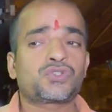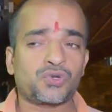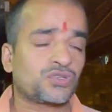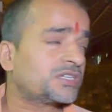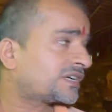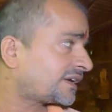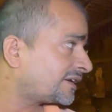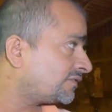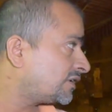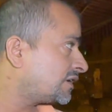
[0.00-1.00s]
चौंसठ
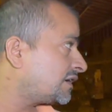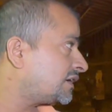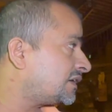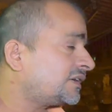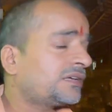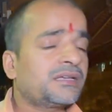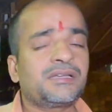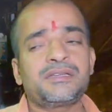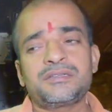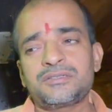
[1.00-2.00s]
रहने वाला है
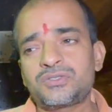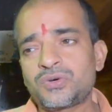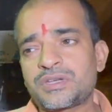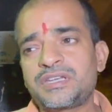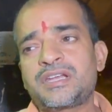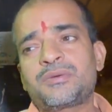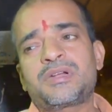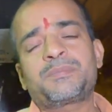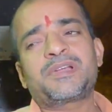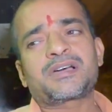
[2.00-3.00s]
जो कि
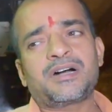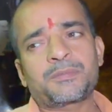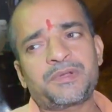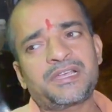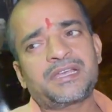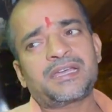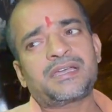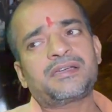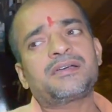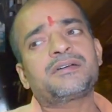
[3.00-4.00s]
एंड्रॉयड एप्पल कार प्ले
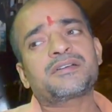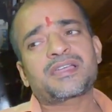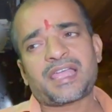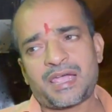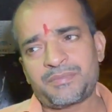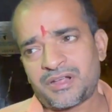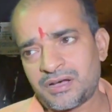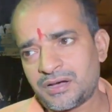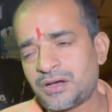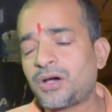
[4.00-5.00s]
है कैमरा
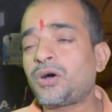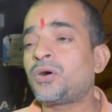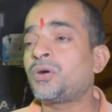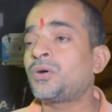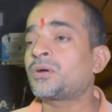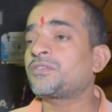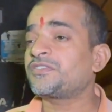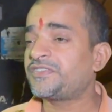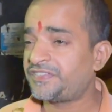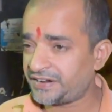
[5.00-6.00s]
और
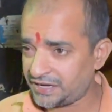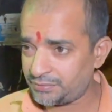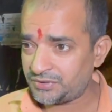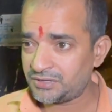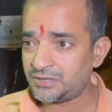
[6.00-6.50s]
फ्रेम